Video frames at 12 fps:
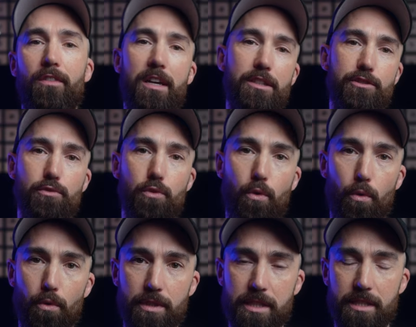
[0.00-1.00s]
weil es zu
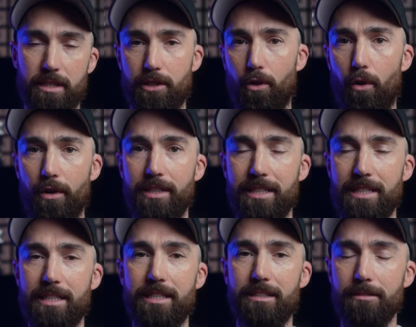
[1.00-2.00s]
groß ist. Das Gehäuse
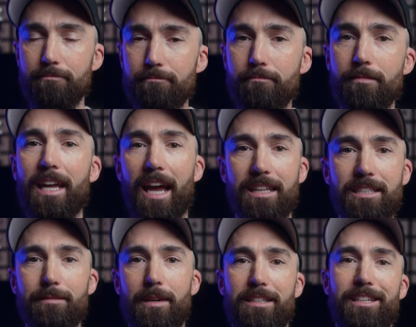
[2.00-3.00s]
ist
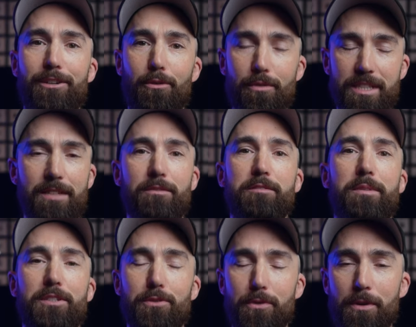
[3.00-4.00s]
grenzwertig groß, sagen wir es
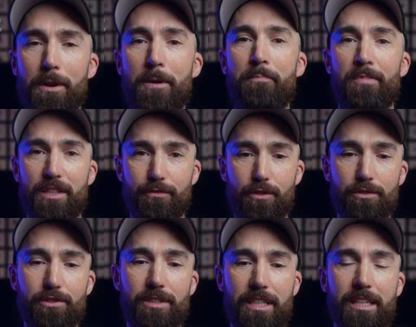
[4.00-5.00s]
mal so. Es
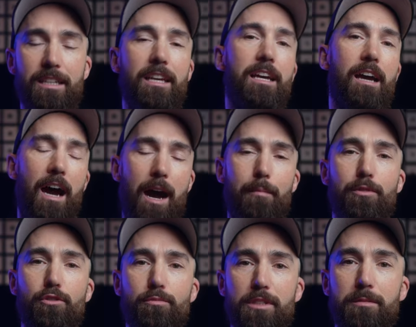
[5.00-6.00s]
funktioniert, aber
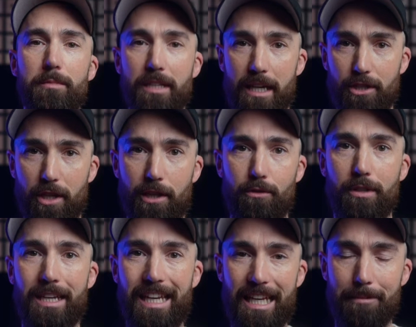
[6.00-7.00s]
du musst mit
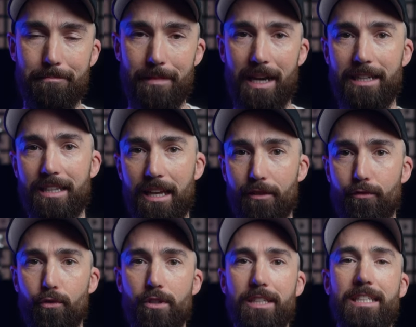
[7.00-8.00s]
Einschränkungen leben. Alle
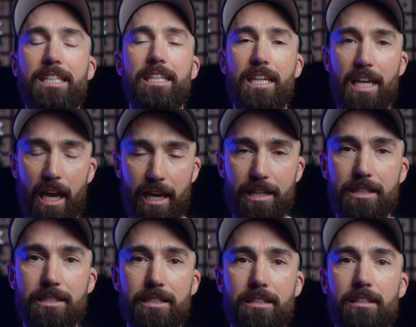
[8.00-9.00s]
Telefone, die
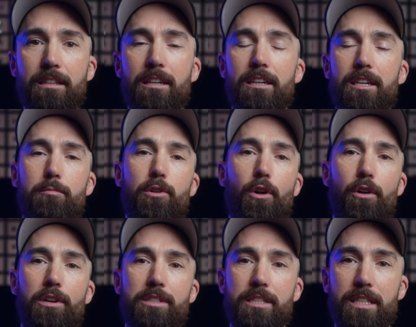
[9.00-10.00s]
kleiner sind im
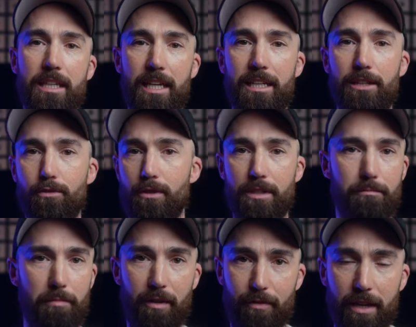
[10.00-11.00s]
Gehäuse, die gehen
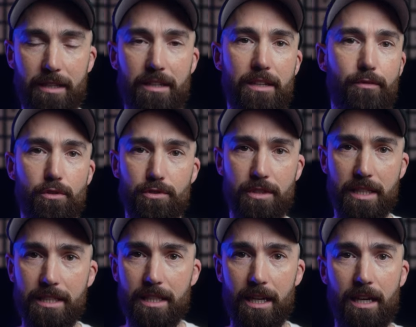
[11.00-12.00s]
natürlich perfekt, die
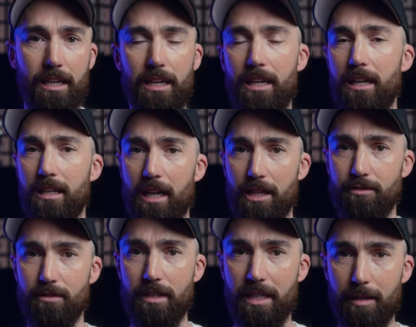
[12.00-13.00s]
funktionieren daran. Da
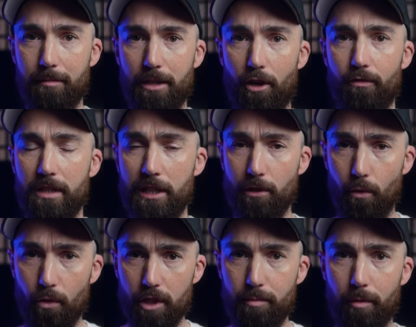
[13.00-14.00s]
kannst du den Gimbal auch
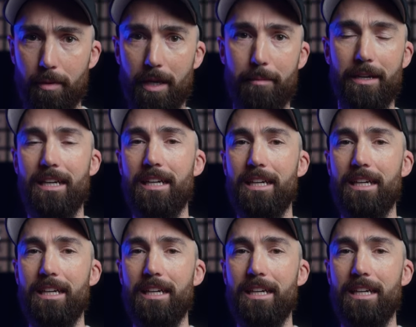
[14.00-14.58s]
wirklich ohne Probleme